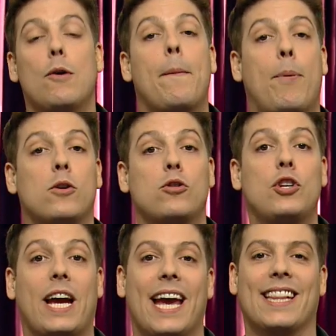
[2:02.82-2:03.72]
o imposto
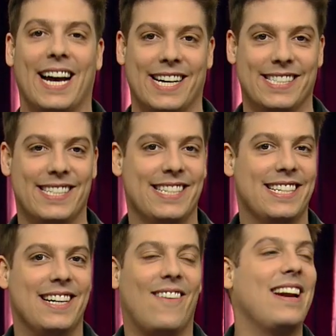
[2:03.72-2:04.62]
de renda.
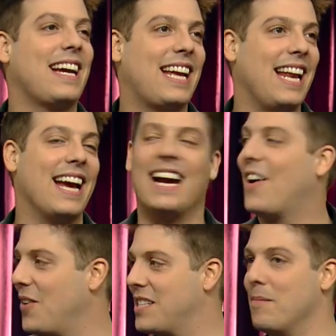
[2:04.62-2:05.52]
Olha que legal,
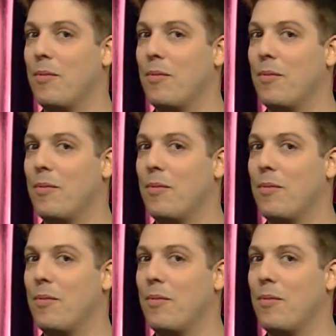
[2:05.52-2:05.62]
coisa